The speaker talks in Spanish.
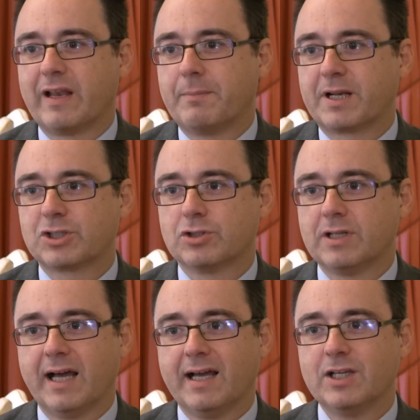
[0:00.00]
de la
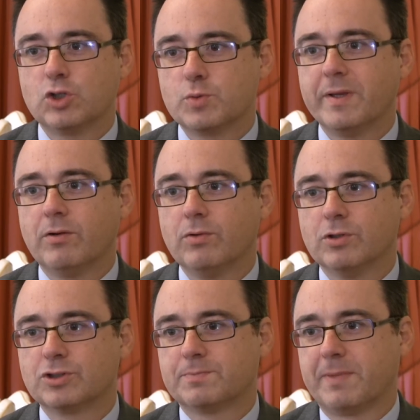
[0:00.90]
persona y sus
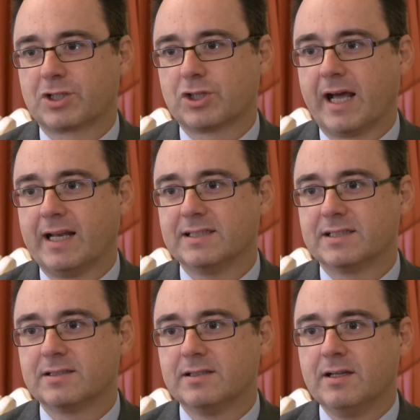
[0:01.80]
vínculos
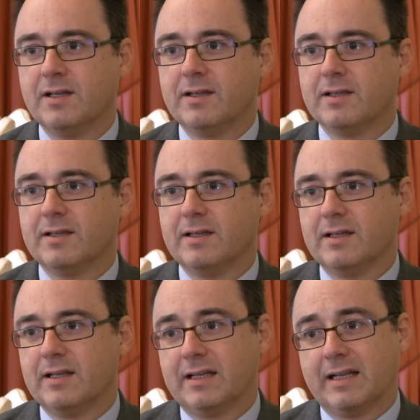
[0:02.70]
personales
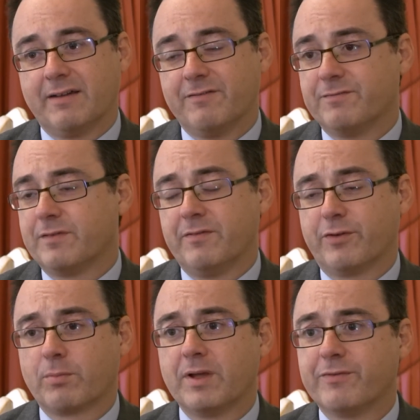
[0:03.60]
el
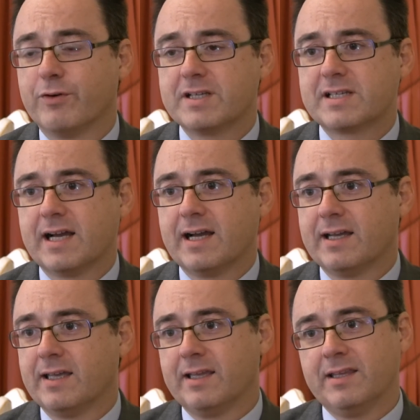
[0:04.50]
informe de
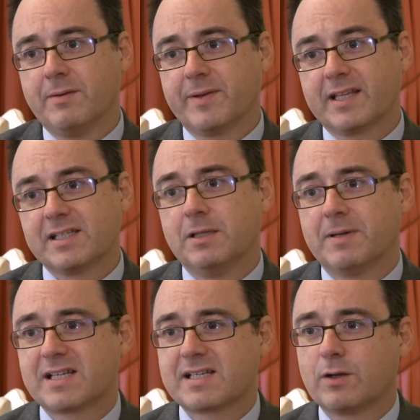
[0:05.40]
FOESA y
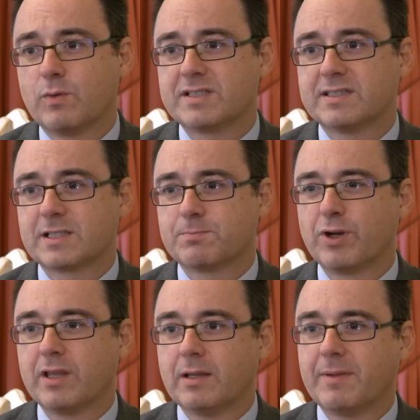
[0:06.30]
diversas, encuestas
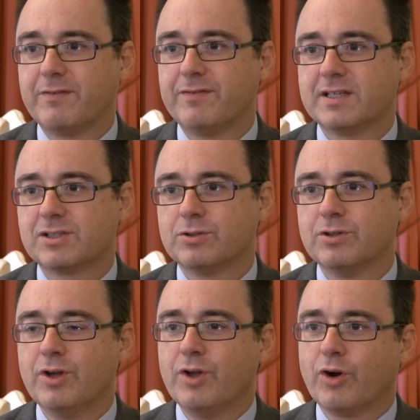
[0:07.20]
ponen de
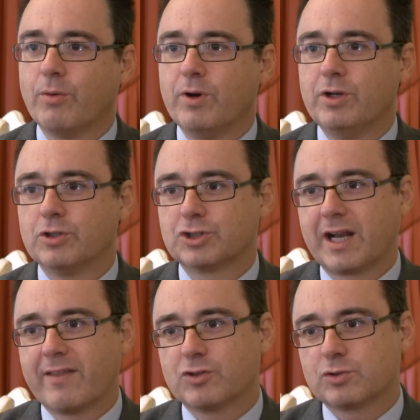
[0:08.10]
manifiesto cómo en los
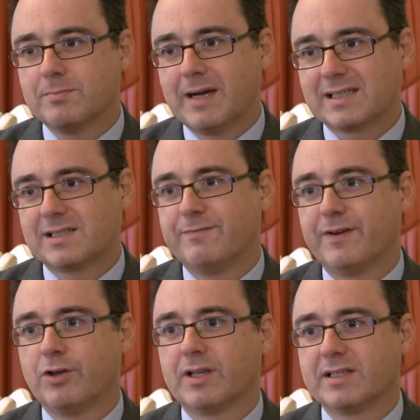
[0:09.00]
grados más
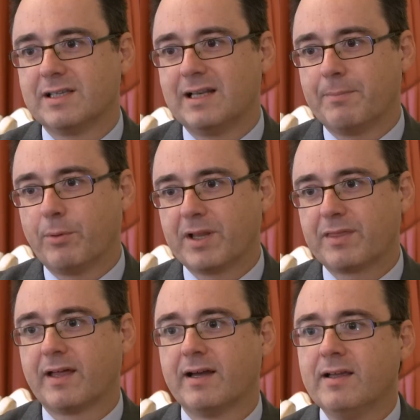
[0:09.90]
inferiores de la
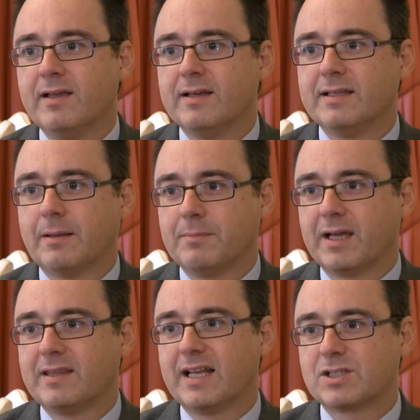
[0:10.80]
pobreza y
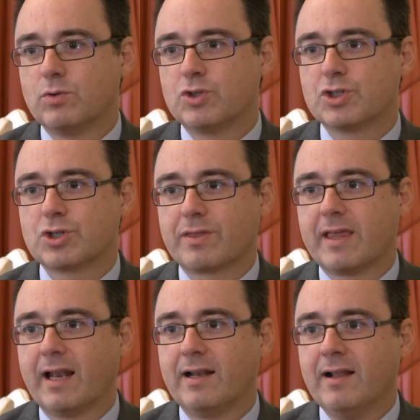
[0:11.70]
también de la exclusión
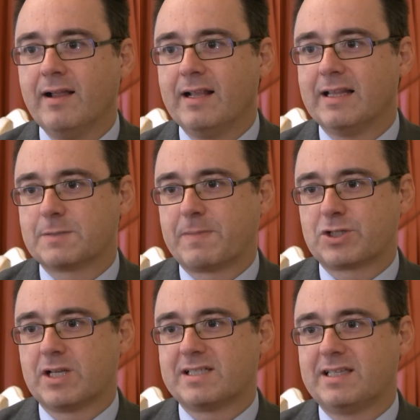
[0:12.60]
social las
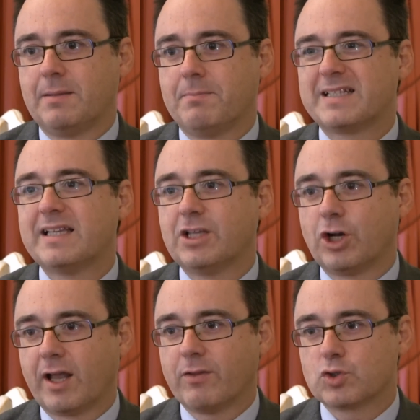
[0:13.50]
personas tienen más
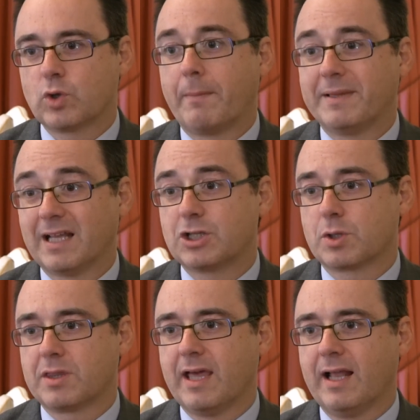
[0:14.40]
deteriorado su capital
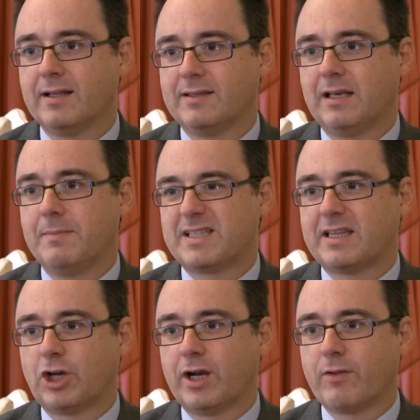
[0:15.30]
social, tienen más
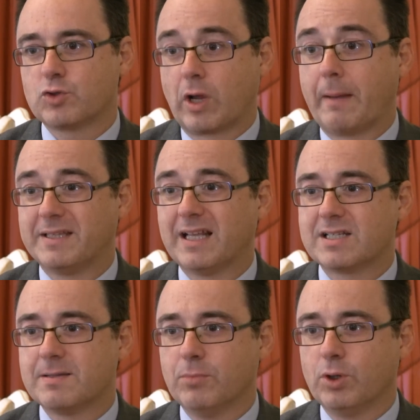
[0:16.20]
deteriorado su
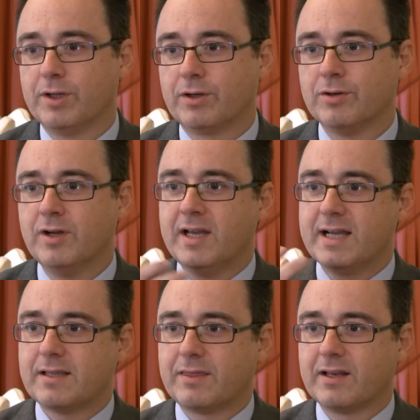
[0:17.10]
capital simbólico,
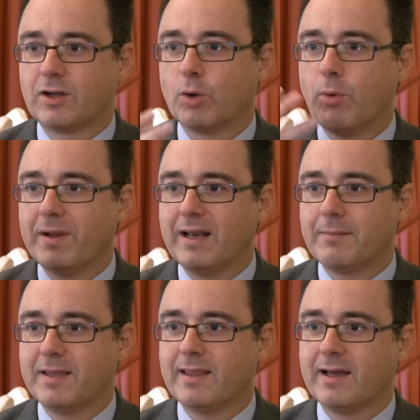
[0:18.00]
es decir, cómo ven
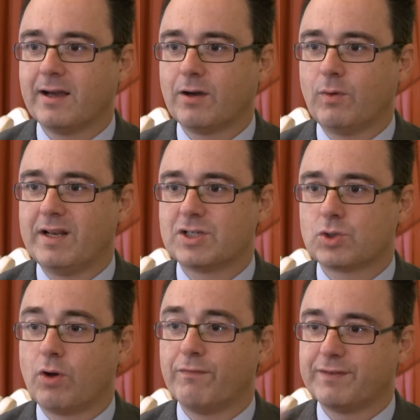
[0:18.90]
la vida, cuál es
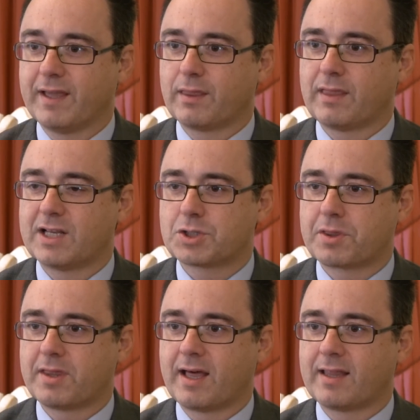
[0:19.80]
su confianza en la
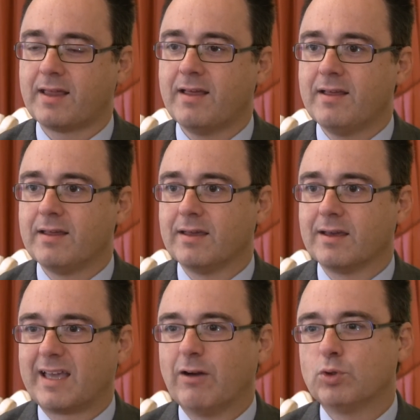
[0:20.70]
sociedad,
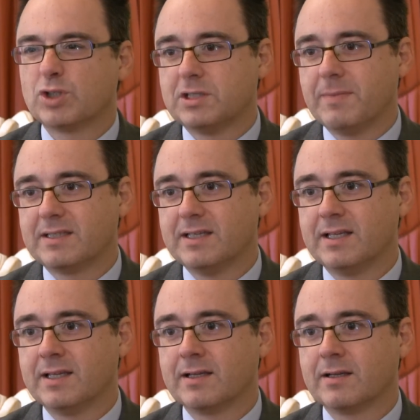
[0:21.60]
eh, qué autoestima
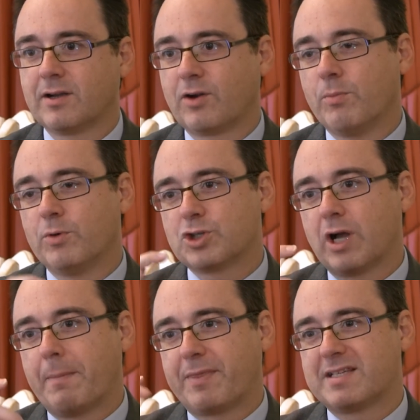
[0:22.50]
tienen, cómo
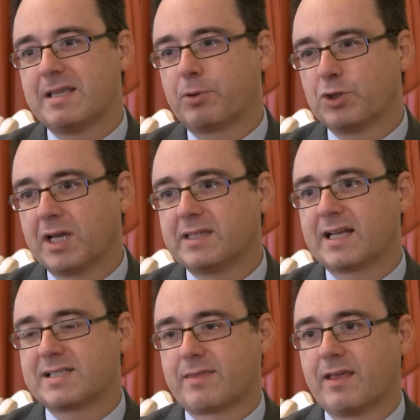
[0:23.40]
son capaces de
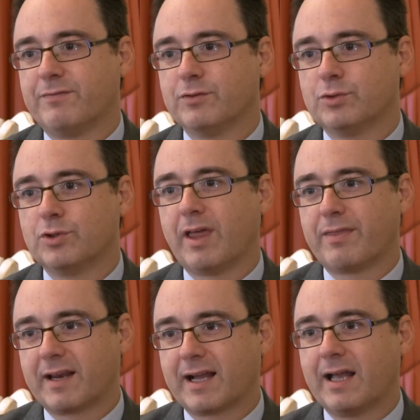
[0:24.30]
proyectarse hacia el futuro y
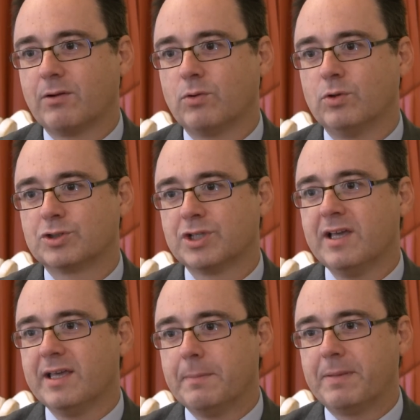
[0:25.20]
hacer cálculos
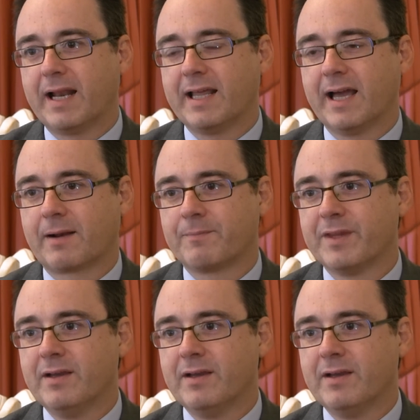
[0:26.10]
y planear.